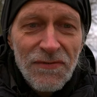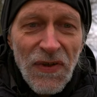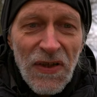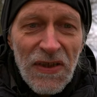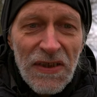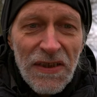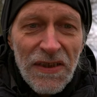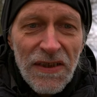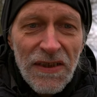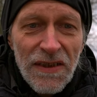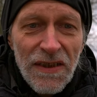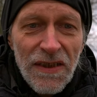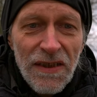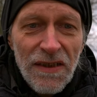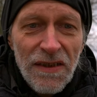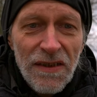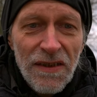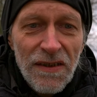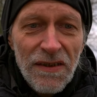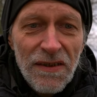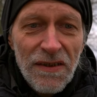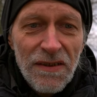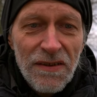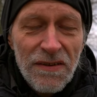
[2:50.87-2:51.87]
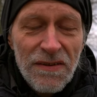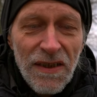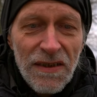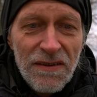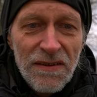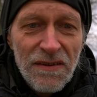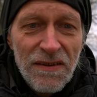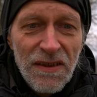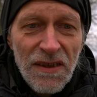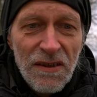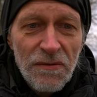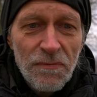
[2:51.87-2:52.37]
wenn ihr
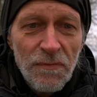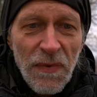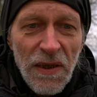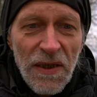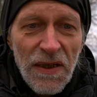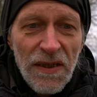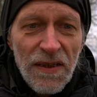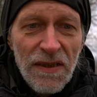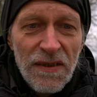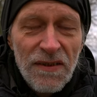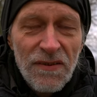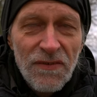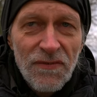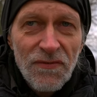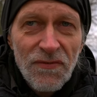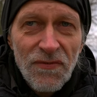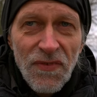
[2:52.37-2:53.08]
das nicht macht,